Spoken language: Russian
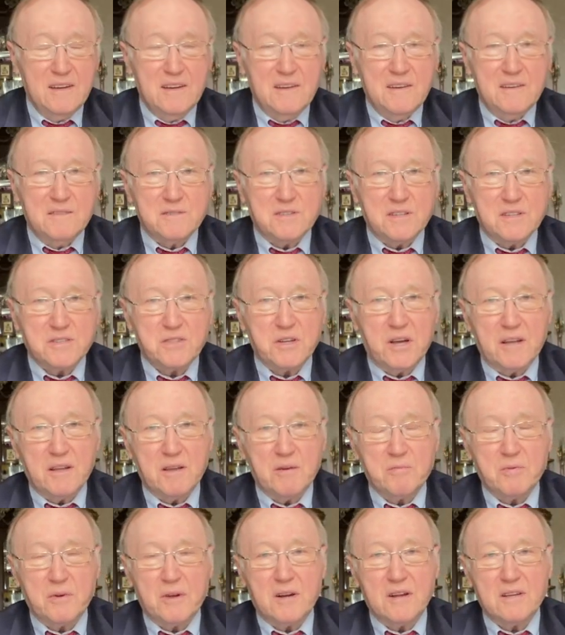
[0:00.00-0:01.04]
в США,
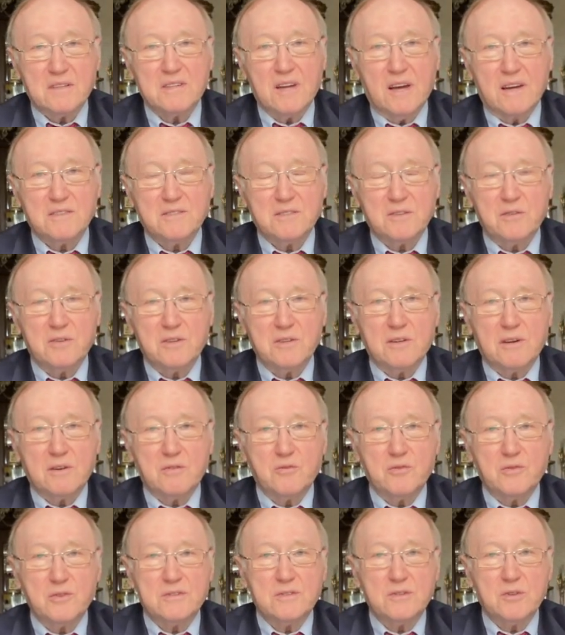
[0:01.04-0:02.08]
например, рассказывали
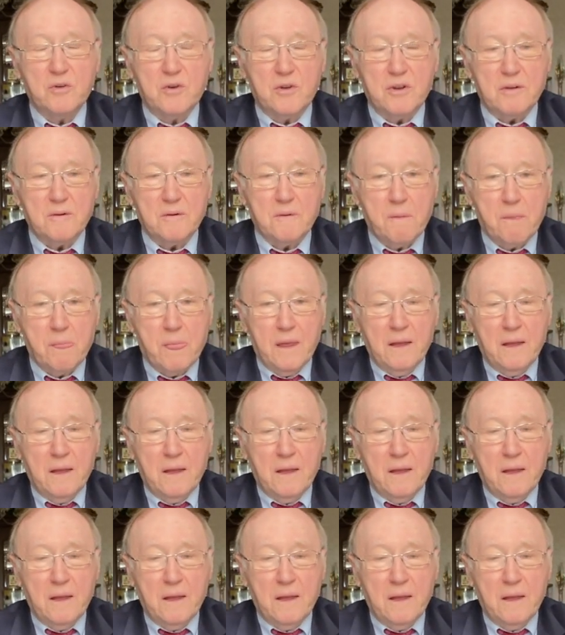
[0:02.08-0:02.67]
такую историю.